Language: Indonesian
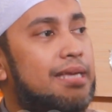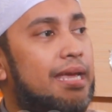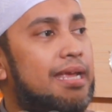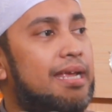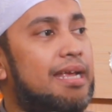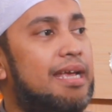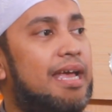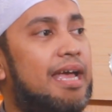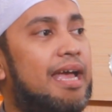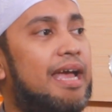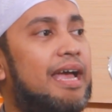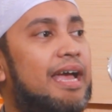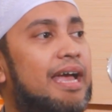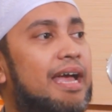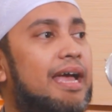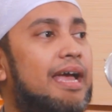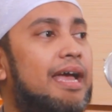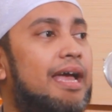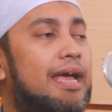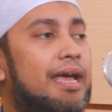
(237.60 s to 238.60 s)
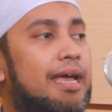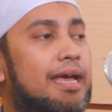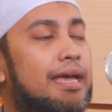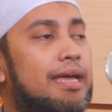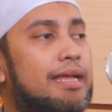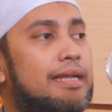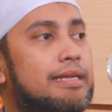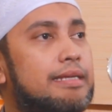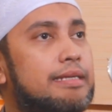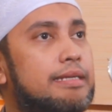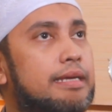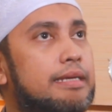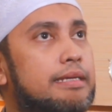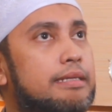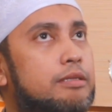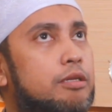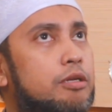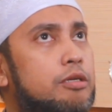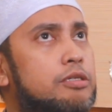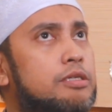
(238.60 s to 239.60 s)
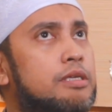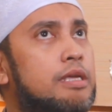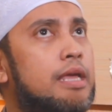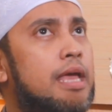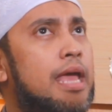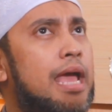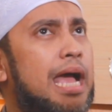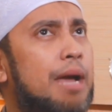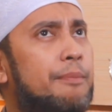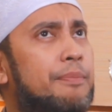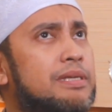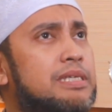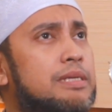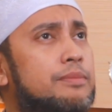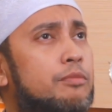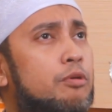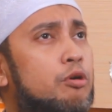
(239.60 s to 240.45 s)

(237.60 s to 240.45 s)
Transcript: saingan. Uh. Iya, iya. Terus apa sih